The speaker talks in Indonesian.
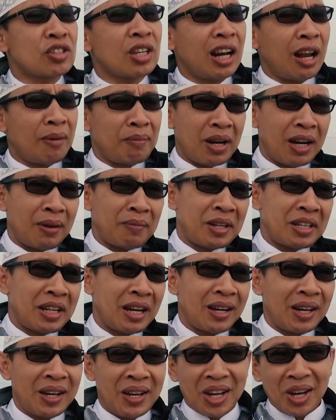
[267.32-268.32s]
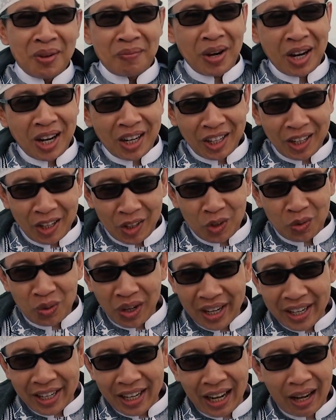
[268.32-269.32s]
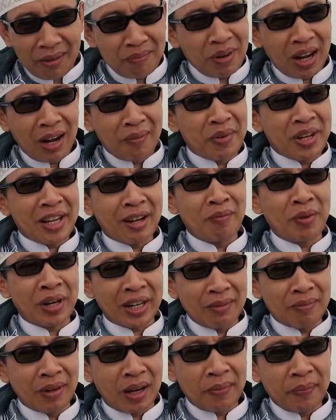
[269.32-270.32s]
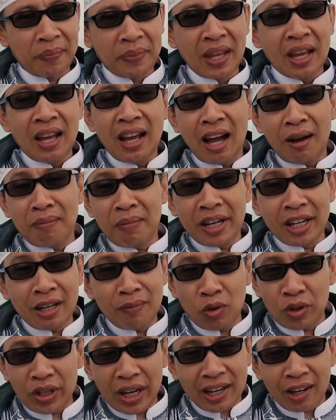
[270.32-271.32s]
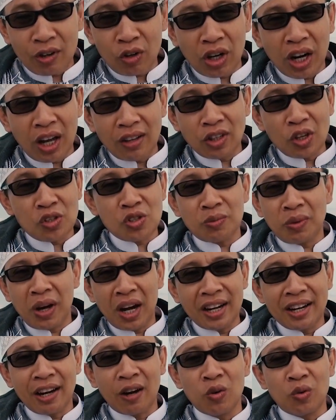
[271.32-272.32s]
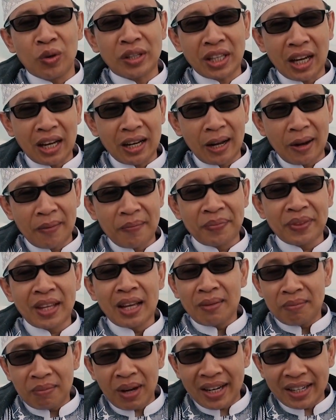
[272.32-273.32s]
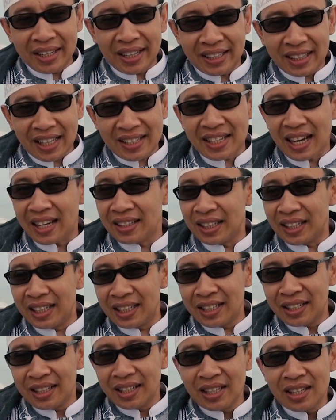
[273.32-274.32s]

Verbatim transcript: selama-lamanya. Maka dari itu wahai hamba-hamba yang beriman, hamba yang dimuliakan oleh Allah Subhanahu wa taala, mari kita saat ini